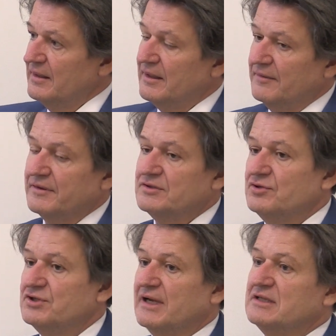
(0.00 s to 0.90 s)
Der
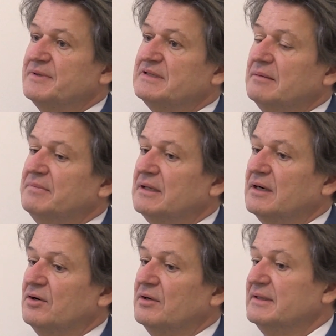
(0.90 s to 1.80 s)
französische Staatspräsident
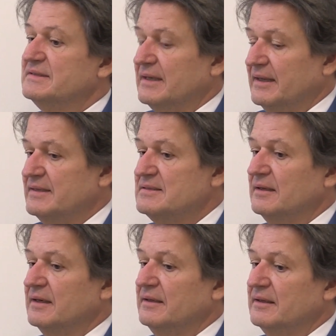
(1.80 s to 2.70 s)
Mitterrand hat in seiner
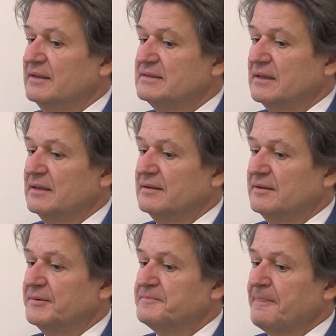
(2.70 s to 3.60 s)
letzten Rede
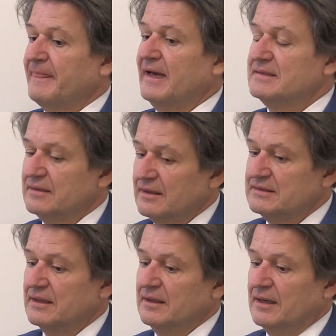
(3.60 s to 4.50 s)
gesagt, äh, erstens hat er
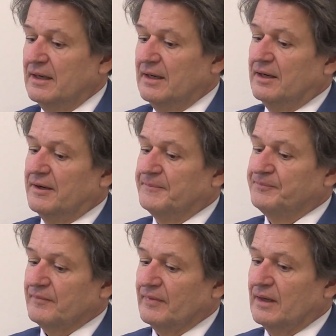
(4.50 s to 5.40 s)
gesagt, ähm,
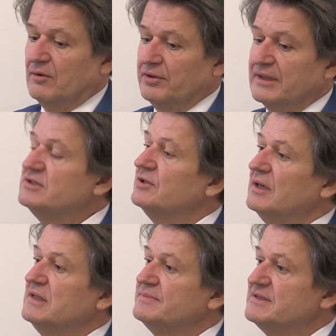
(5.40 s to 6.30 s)
Le
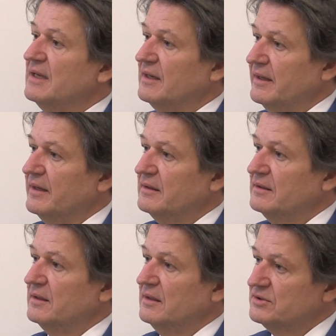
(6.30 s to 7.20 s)
nationalisme c'est la
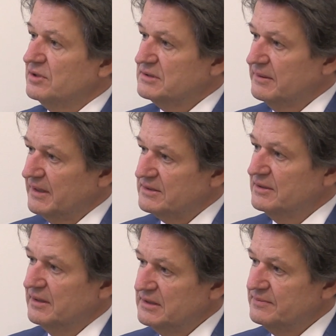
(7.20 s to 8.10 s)
guerre, ja, also aus dem
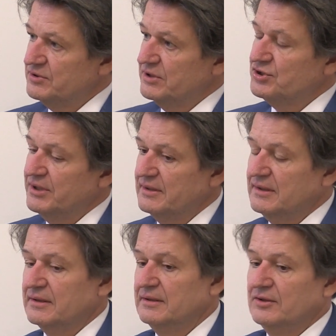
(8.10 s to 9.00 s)
Nationalismus entsteht
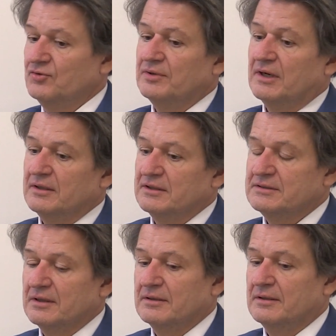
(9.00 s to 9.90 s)
Krieg. Und dann hat er
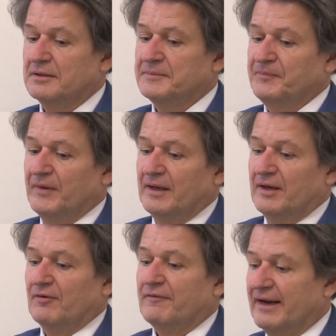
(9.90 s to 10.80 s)
gesagt, äh,
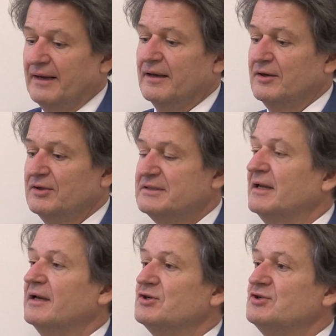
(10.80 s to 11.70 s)
Frankreich hat in
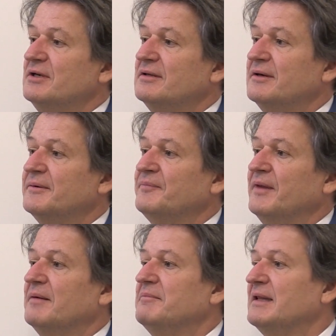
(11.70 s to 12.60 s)
seiner Geschichte
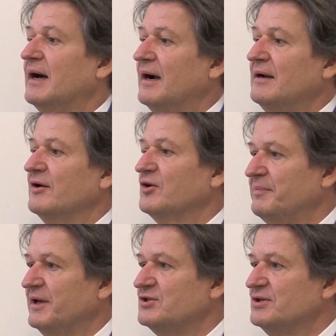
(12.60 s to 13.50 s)
mit allen
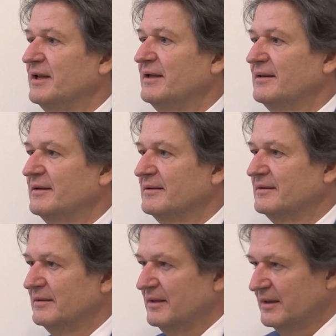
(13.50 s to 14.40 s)
europäischen Ländern
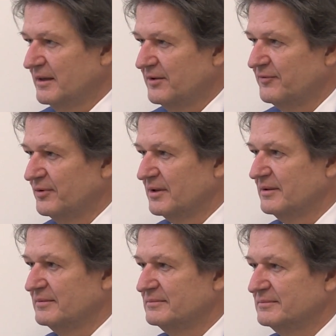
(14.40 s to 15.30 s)
Kriege geführt.